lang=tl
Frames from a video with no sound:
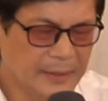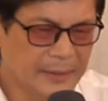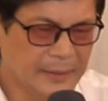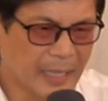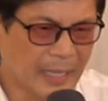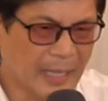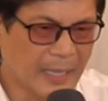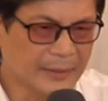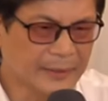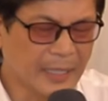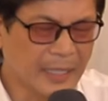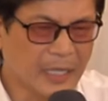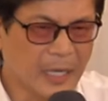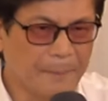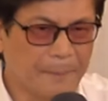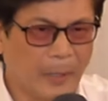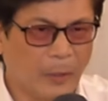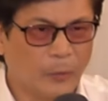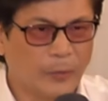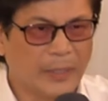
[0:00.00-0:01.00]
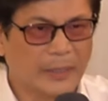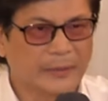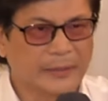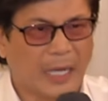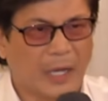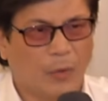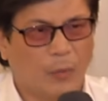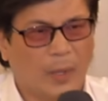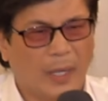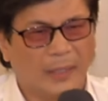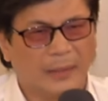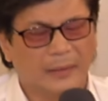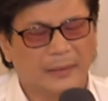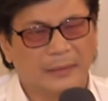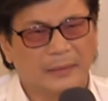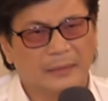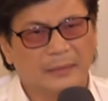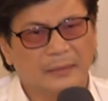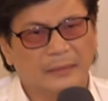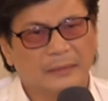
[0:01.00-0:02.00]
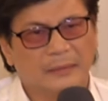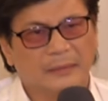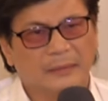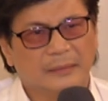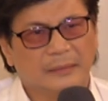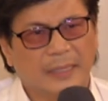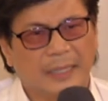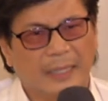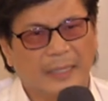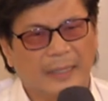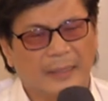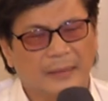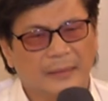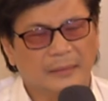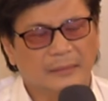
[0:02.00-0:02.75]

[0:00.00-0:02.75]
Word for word: nakatanggap ako ng tawad na